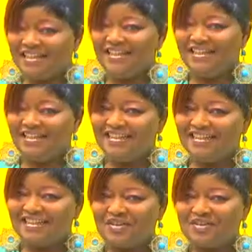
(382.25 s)
euh,
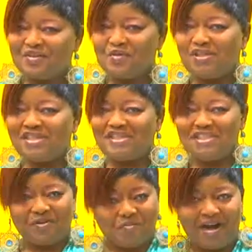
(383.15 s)
ta tendre moitié
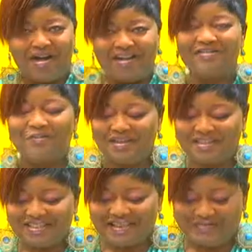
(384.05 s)
dit combat. On
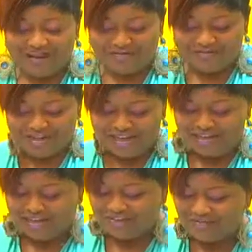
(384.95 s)
pense très fort à vous
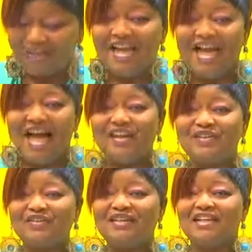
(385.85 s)
d'ailleurs.
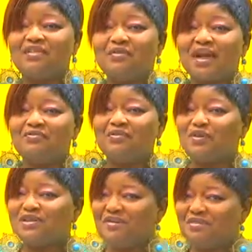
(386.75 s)
Alors, euh, quelques brèves
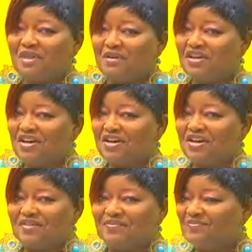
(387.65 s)
pour terminer, Michael.
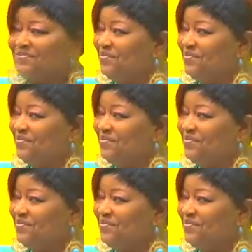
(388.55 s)
Bah oui,